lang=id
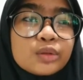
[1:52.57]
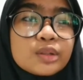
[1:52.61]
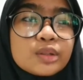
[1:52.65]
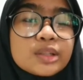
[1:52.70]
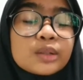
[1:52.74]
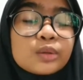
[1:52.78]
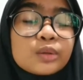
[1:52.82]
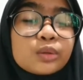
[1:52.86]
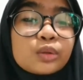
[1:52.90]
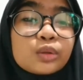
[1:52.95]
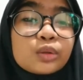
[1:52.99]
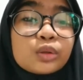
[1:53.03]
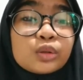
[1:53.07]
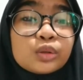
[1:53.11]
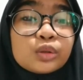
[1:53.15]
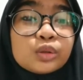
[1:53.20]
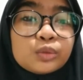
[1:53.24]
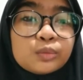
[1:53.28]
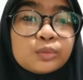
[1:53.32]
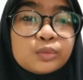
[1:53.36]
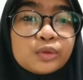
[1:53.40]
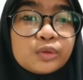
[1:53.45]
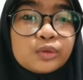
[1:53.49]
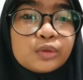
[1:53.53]
seluruh
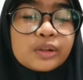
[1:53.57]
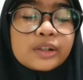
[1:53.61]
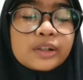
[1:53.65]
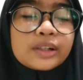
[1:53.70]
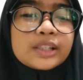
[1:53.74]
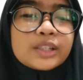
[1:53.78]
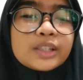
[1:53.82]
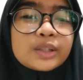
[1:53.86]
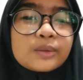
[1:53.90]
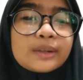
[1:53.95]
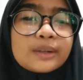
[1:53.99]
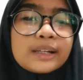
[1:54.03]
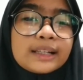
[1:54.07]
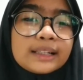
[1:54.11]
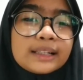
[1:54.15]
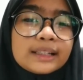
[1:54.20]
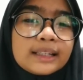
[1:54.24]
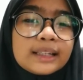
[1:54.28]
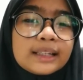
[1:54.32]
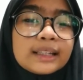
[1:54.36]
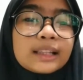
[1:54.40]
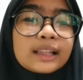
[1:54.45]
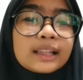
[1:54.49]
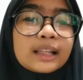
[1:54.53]
tubuh
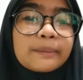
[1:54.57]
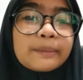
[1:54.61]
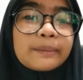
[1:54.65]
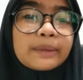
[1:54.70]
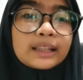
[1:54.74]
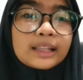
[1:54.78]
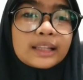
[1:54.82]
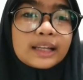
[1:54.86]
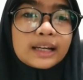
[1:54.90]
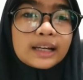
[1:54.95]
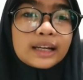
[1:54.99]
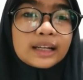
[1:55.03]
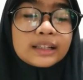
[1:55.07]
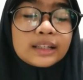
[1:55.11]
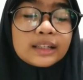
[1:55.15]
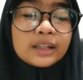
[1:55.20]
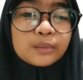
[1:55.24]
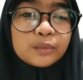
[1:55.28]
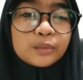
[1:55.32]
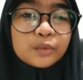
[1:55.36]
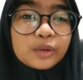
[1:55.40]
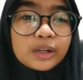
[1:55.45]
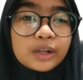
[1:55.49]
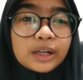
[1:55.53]
kecuali telapak tangan
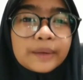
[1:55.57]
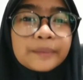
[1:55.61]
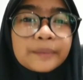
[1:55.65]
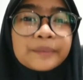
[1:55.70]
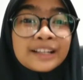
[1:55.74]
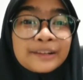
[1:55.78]
dan muka.